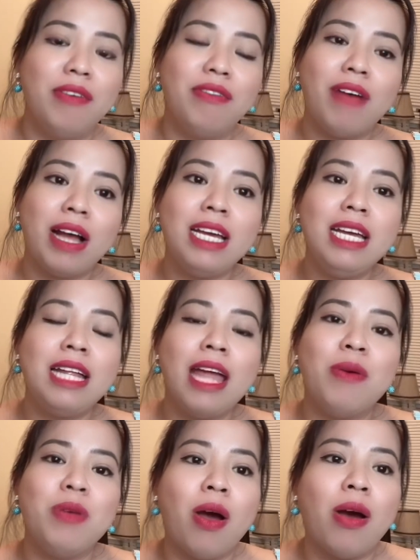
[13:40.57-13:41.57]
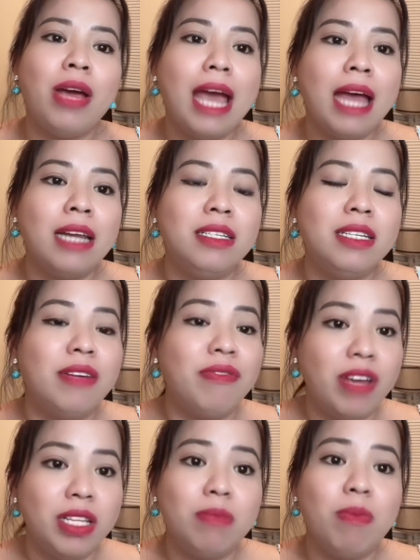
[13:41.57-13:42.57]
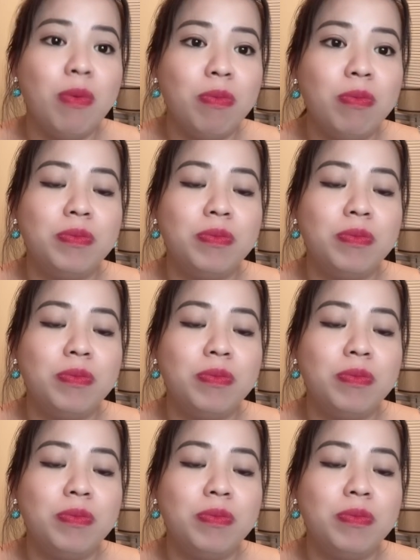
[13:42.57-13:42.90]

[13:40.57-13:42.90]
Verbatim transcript: và khi theo dõi anh trên Facebook